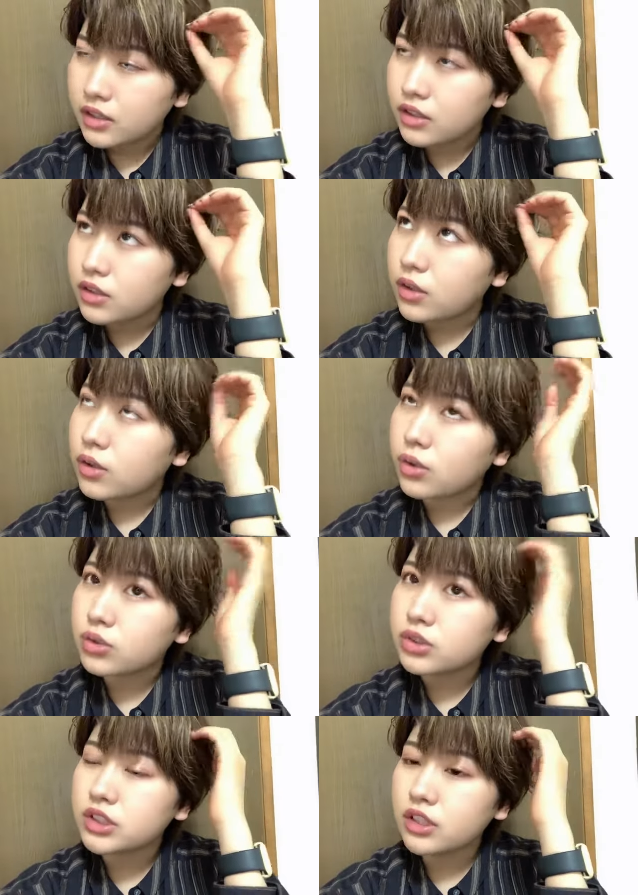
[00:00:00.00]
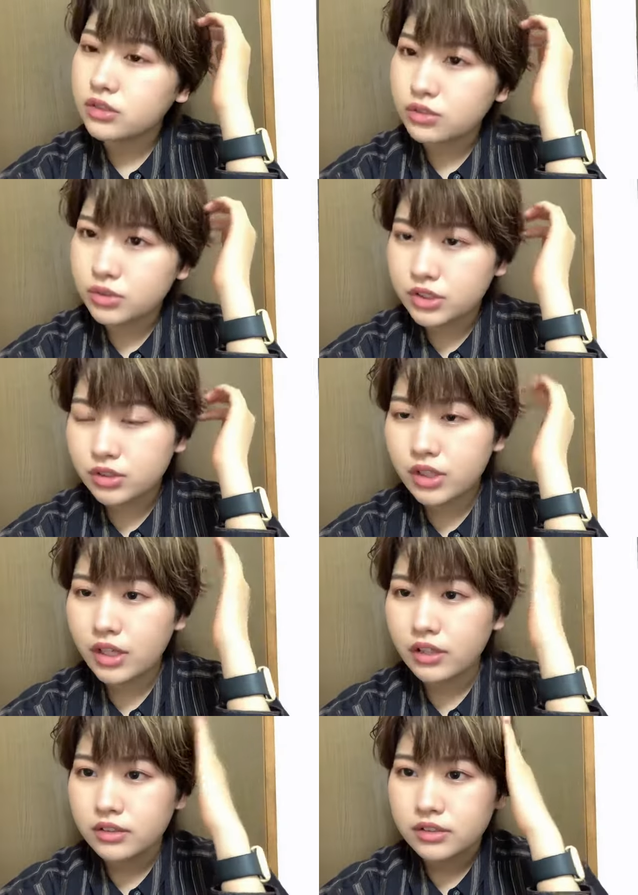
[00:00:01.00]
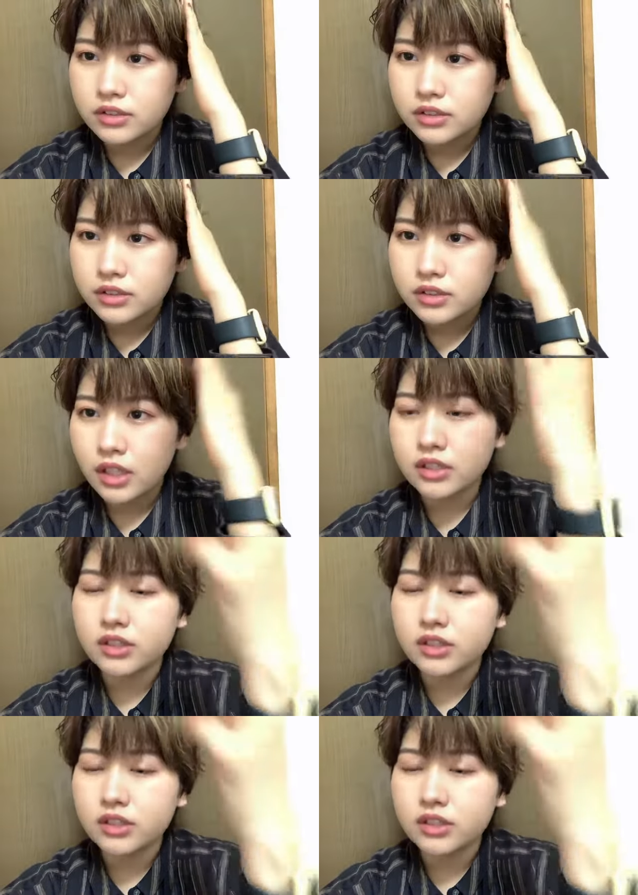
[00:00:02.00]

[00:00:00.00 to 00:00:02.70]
だから今年結局振袖さん